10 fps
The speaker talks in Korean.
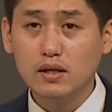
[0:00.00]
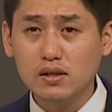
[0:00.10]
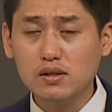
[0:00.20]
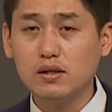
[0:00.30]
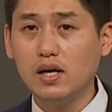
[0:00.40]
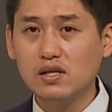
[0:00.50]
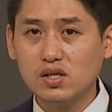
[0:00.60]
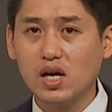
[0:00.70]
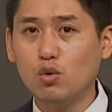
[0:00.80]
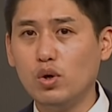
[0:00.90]
이스라엘
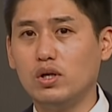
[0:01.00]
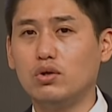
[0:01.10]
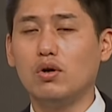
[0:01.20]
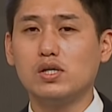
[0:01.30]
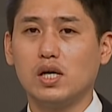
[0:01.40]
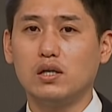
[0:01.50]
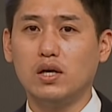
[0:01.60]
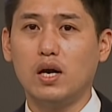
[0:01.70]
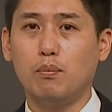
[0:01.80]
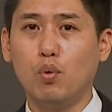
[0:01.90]
최고의 리더의
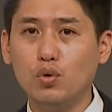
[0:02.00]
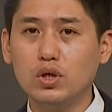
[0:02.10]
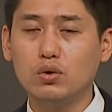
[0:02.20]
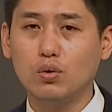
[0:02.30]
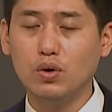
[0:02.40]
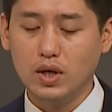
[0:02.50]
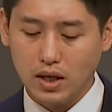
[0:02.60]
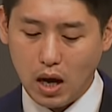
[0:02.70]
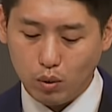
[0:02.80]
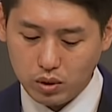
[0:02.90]
자리에 본인도
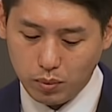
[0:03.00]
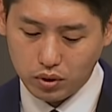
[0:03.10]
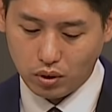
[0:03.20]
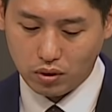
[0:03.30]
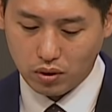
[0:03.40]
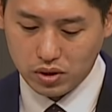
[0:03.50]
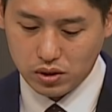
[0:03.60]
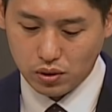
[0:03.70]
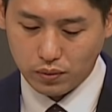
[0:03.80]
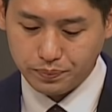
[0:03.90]
가고 싶었던
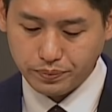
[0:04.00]
것이죠.